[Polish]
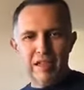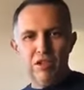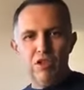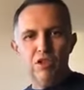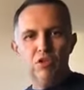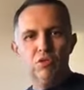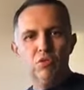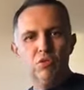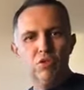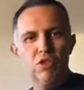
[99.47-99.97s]

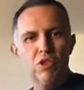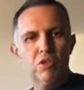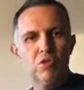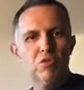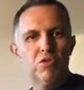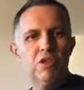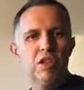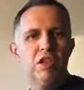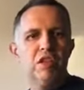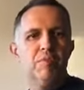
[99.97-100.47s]
Niektórzy
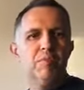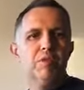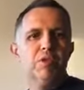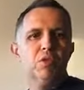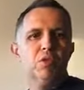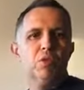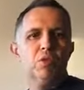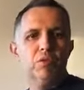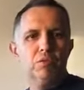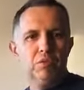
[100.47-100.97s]
ludzie
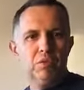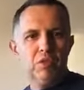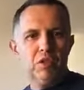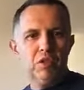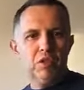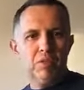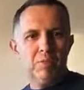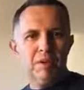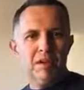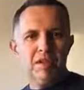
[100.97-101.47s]
kibicują
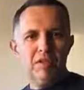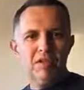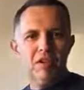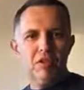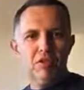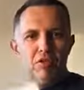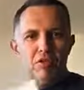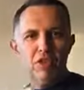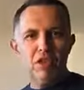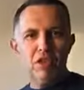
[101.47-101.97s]
tylko
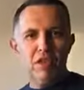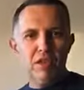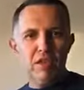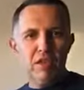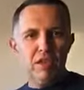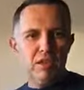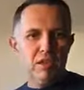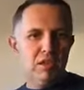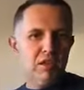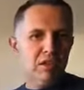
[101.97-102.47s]
Barcelonie,
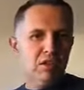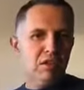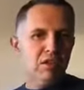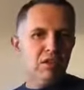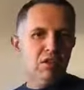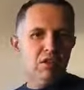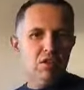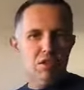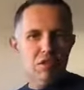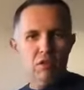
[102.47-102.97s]
inni
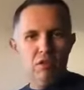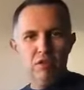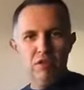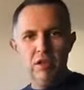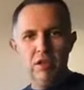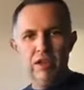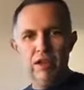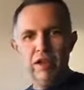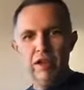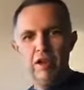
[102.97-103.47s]
tylko
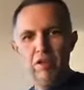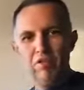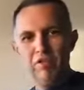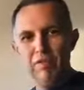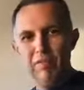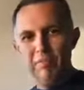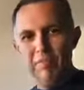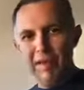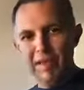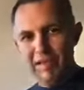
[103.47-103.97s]

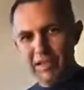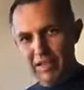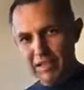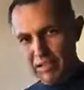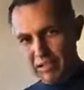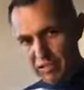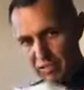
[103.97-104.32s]
Realowi Madryt.